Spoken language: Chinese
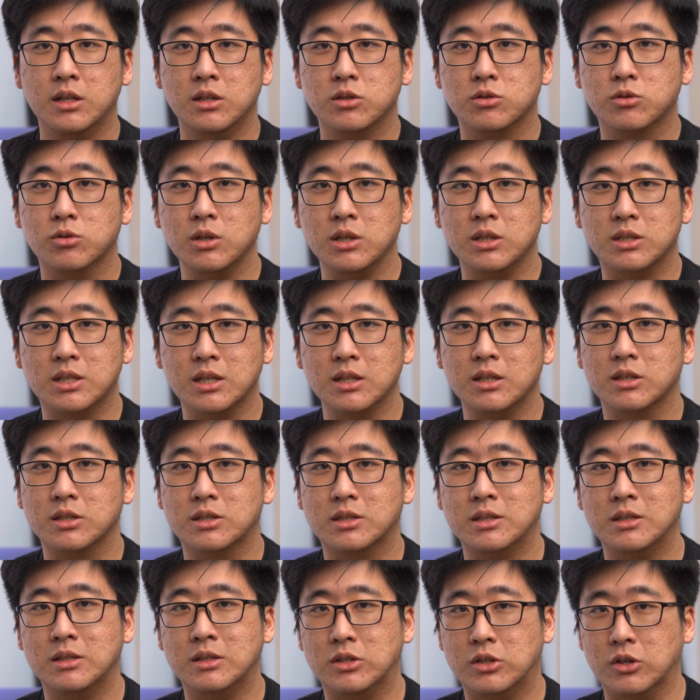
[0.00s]
所以真的
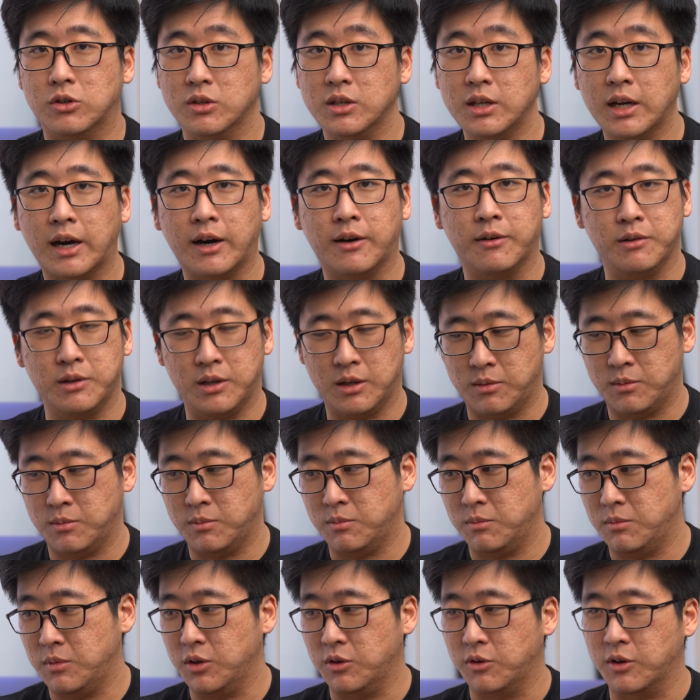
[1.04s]
是有一好也
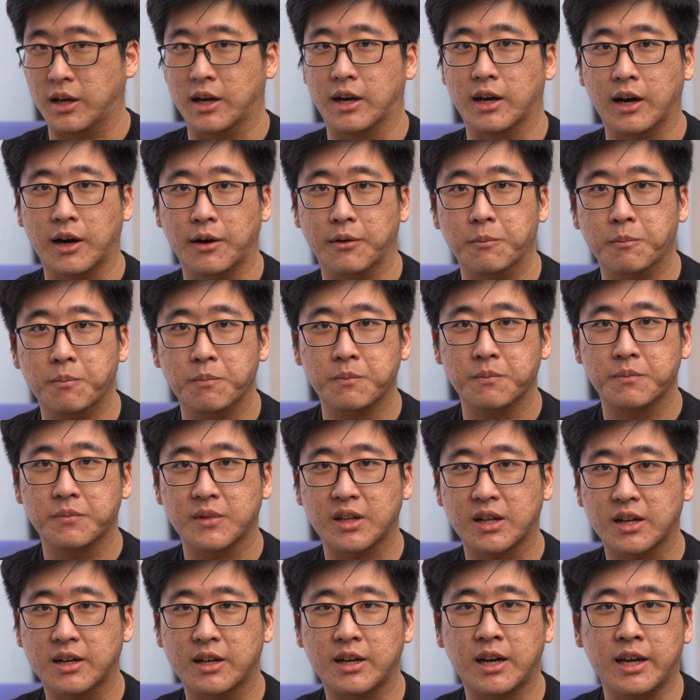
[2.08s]
没有两好。
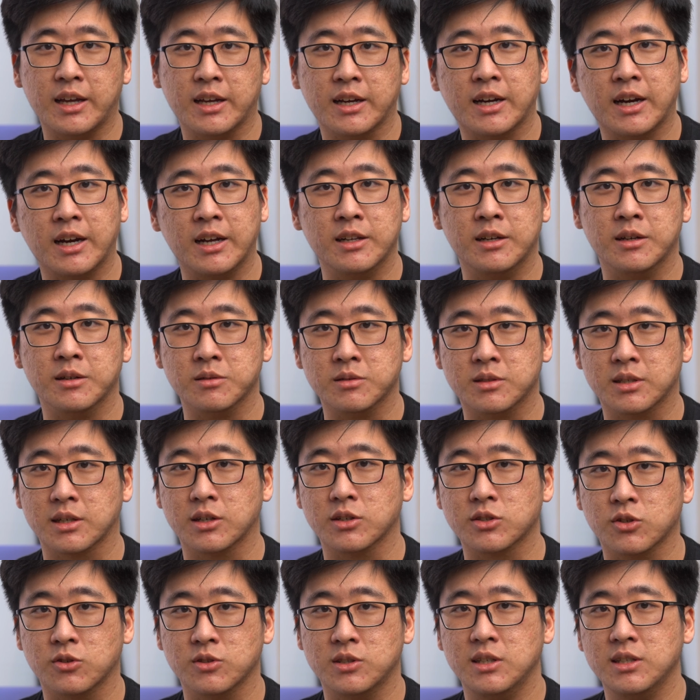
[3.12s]
看一看呢，整个
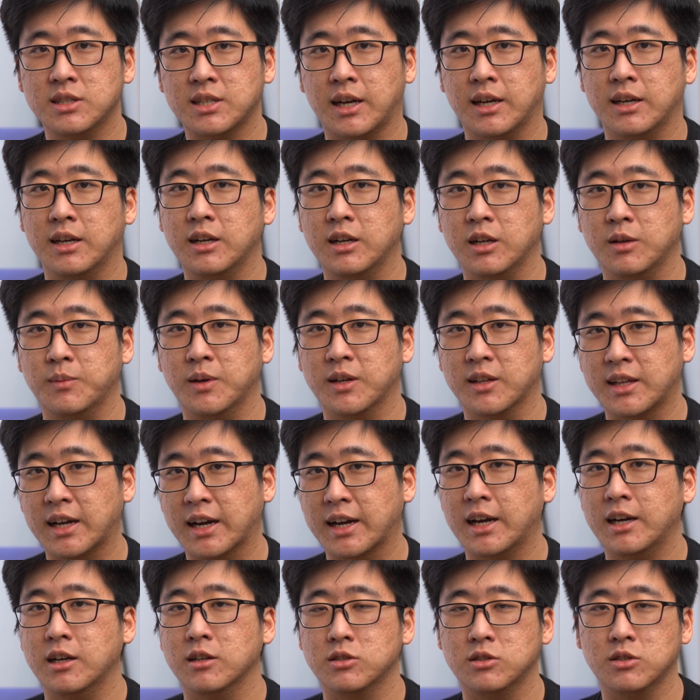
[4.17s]
手机产业里面大
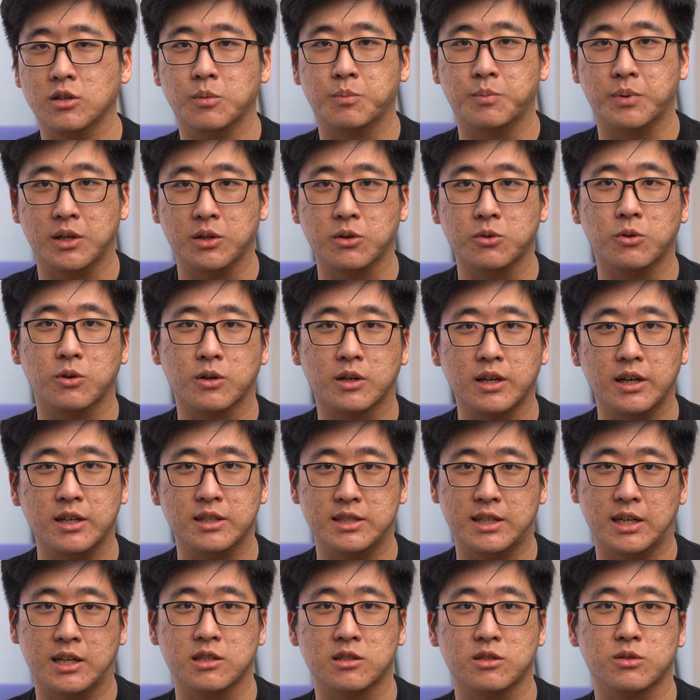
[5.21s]
概也只有苹果可以
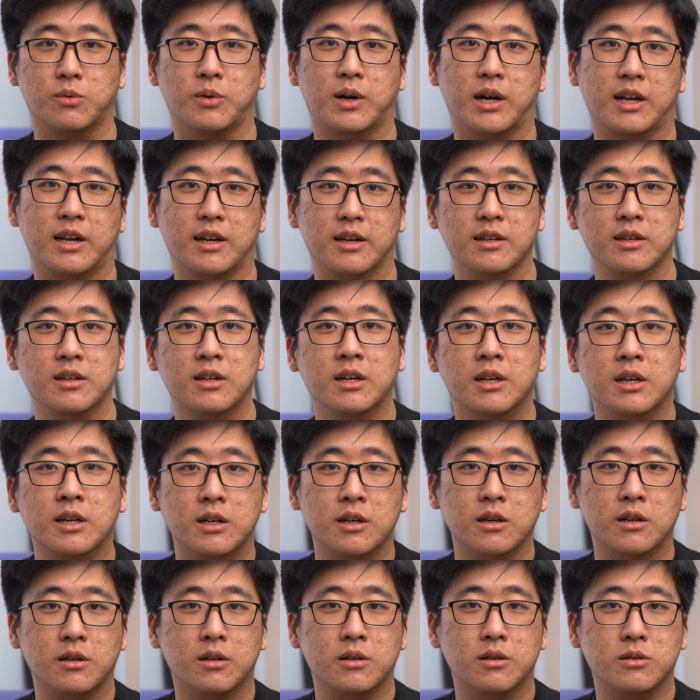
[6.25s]
这样子玩了。
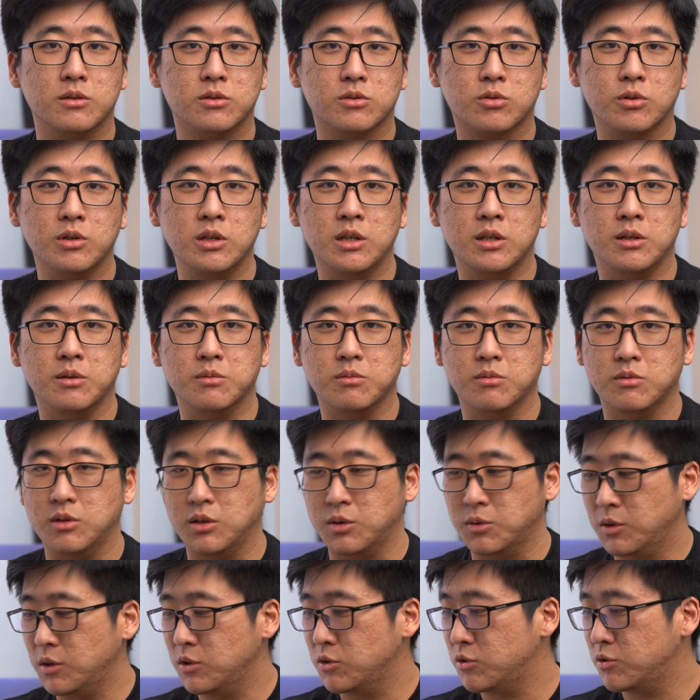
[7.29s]
所以
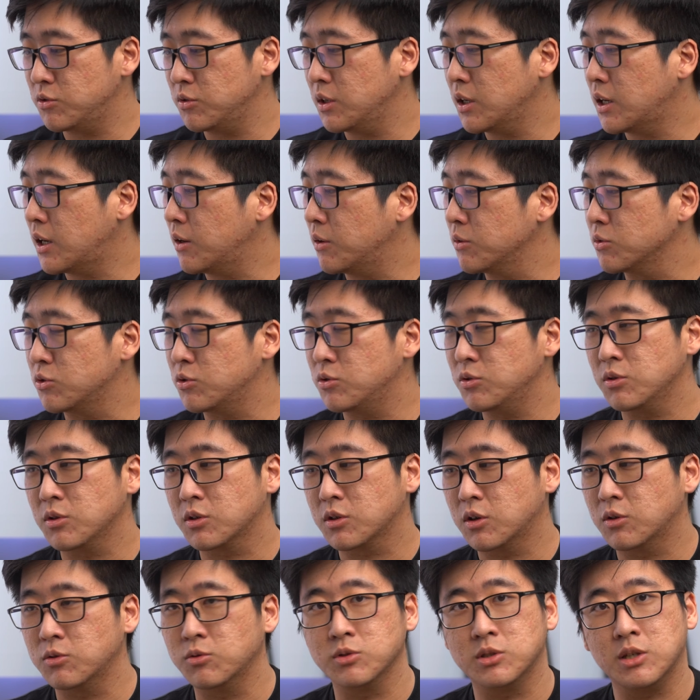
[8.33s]
你会需要去
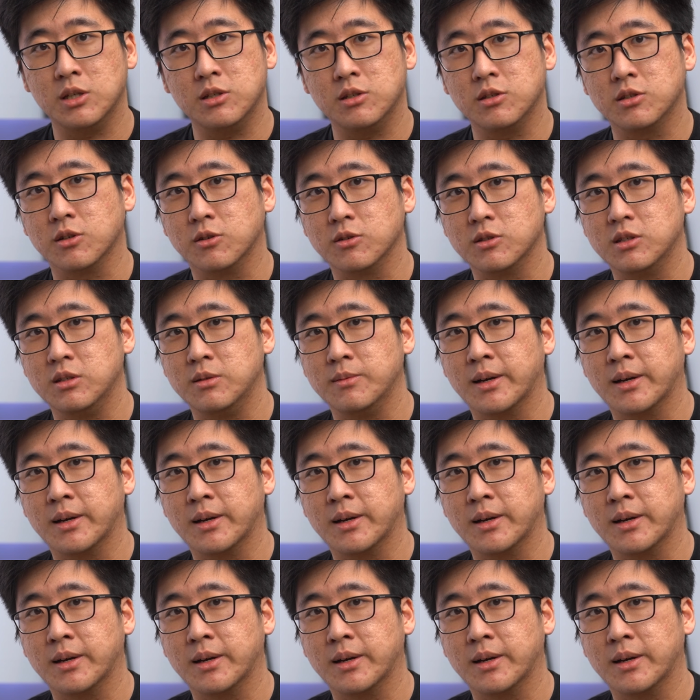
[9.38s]
购入这只手机